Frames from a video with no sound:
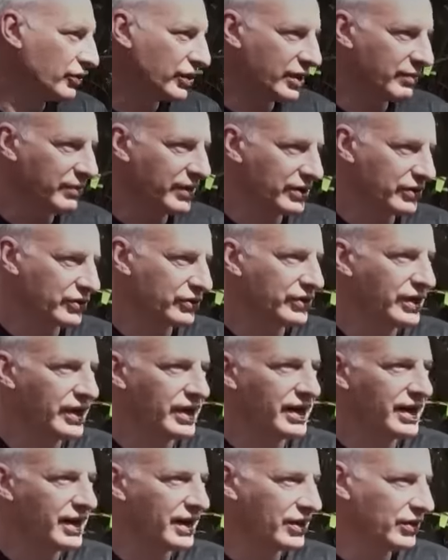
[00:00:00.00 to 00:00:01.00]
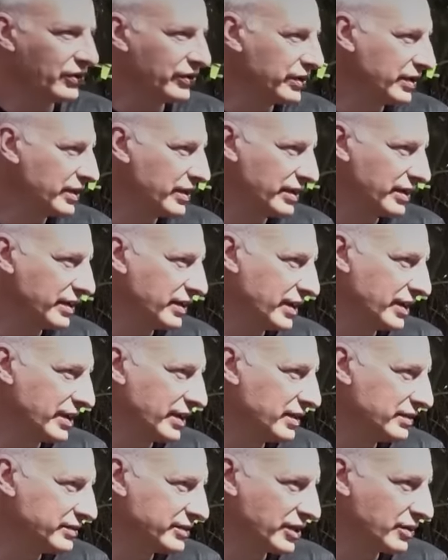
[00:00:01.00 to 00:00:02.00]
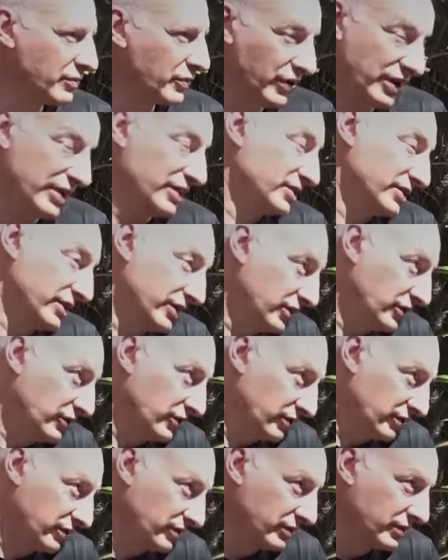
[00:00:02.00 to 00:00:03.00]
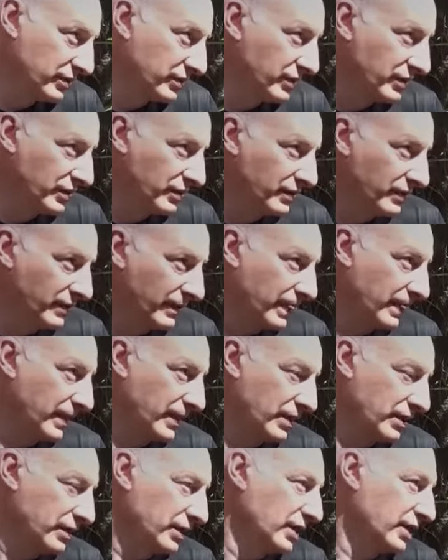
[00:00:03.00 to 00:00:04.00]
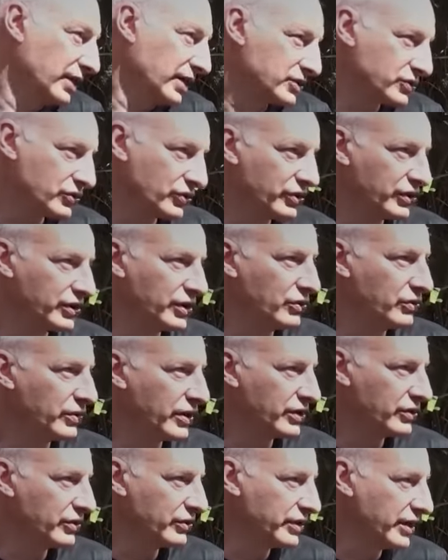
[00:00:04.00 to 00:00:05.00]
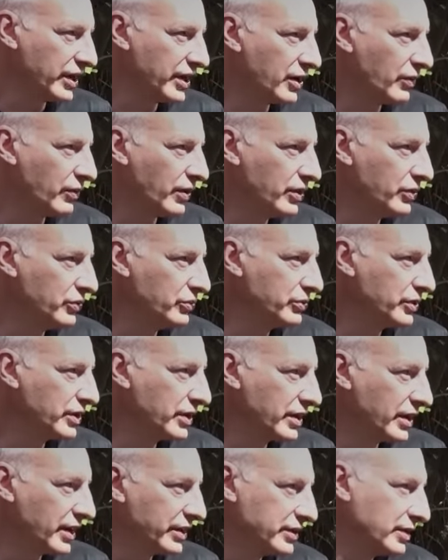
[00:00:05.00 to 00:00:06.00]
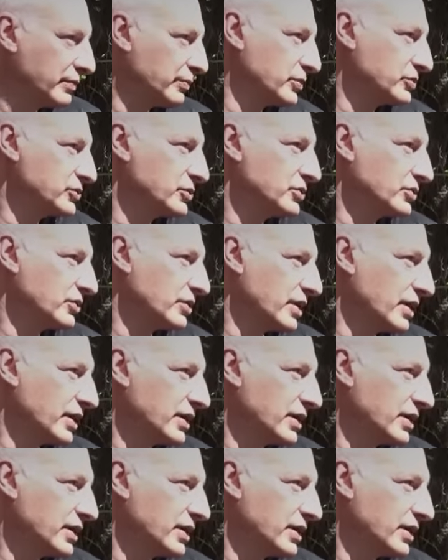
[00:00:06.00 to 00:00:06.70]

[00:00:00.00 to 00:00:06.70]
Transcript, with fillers: color amarronado en el, termo, en el interior, ¿no? Claro. En el caso del lugar donde hay aguas duras, hay depósitos